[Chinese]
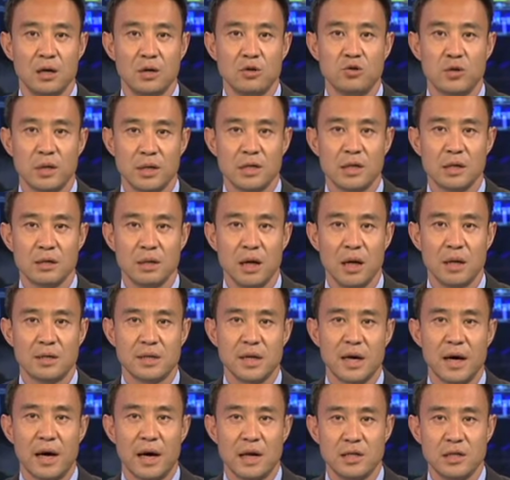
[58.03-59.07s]
宣称
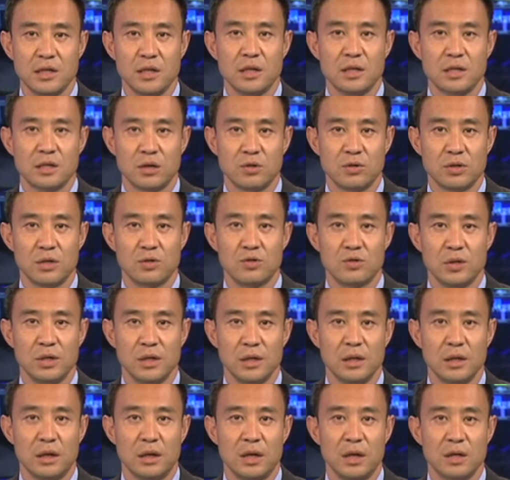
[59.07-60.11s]
在埃及首次举
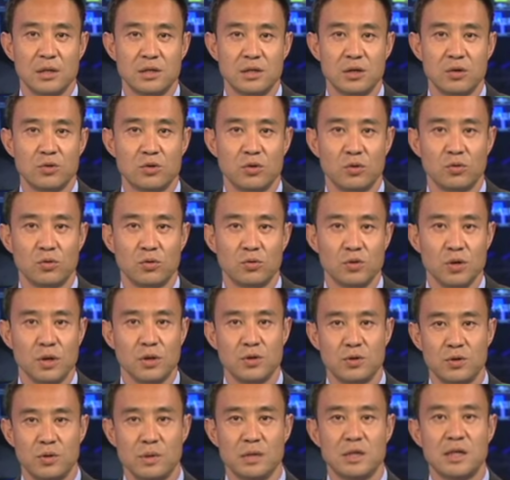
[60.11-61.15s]
行的自由总统选
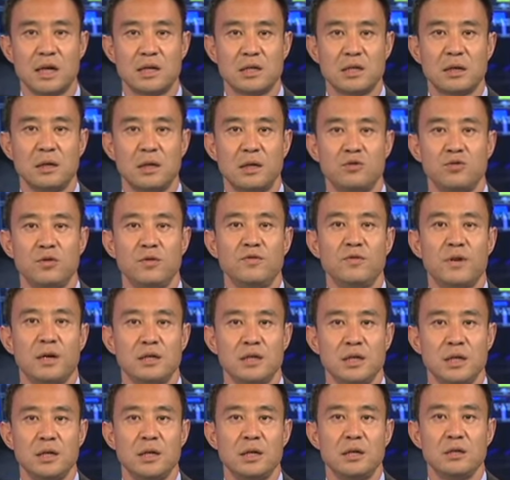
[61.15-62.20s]
举中战胜了军
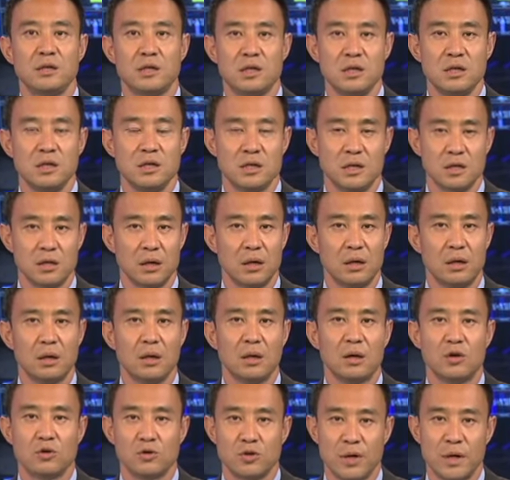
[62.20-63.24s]
方精英支持的
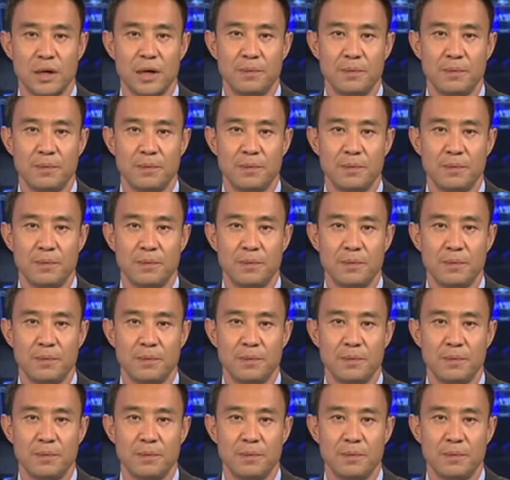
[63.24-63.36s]
候选